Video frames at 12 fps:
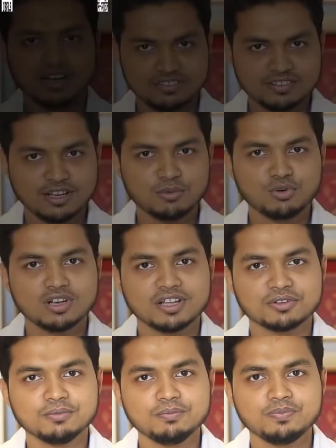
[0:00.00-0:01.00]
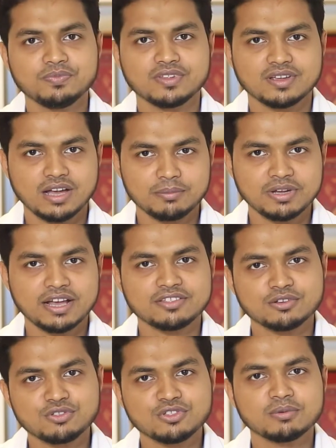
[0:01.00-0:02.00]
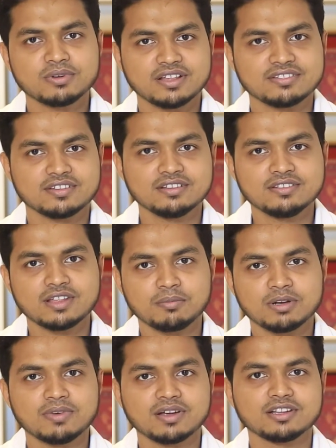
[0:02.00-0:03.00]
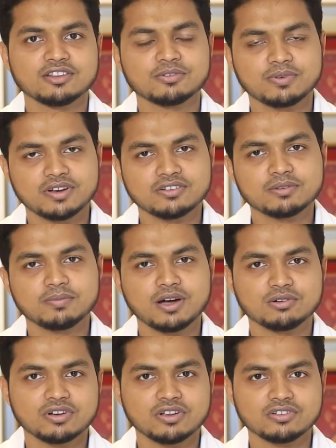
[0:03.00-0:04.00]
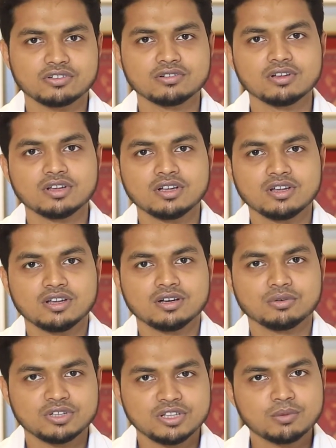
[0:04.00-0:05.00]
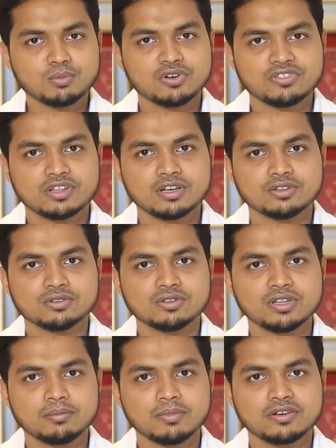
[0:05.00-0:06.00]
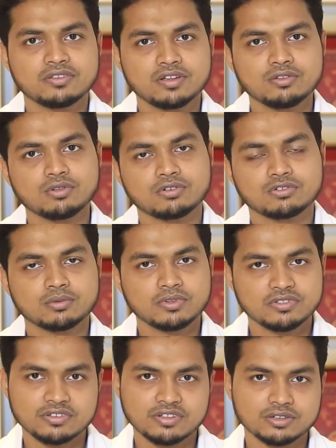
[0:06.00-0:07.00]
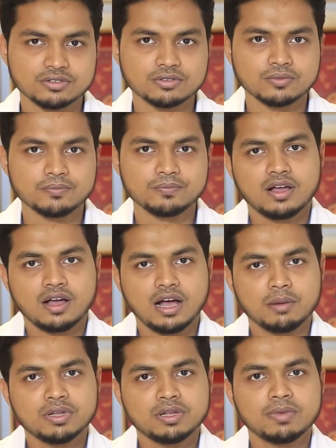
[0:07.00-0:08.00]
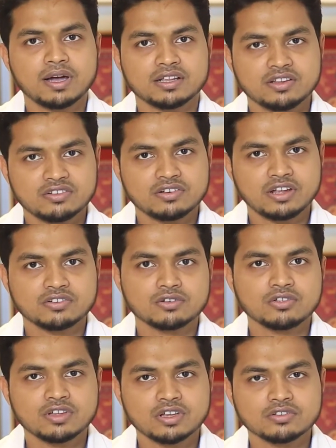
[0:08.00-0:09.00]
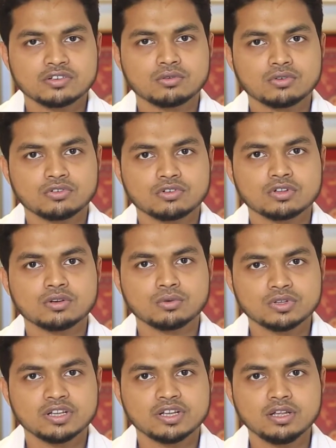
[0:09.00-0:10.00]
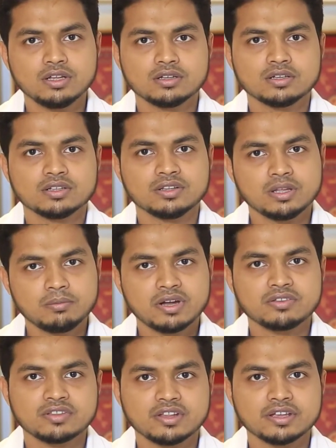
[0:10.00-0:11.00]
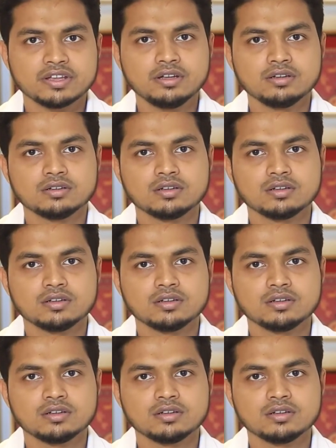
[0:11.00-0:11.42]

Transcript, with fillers: আসসালামু আলাইকুম আমি হাসানুজ্জামান হাসান জাপান বাংলাদেশ ফ্রেন্ডশিপ ফাউন্ডেশন অধীনে পরিচালিত ডিম্যাটসের ষষ্ঠ ব্যাচের ছাত্র আমি বাংলাদেশ রাষ্ট্রীয় চিকিৎসা অনুষদের অধীনে ডিম্যাটস থেকে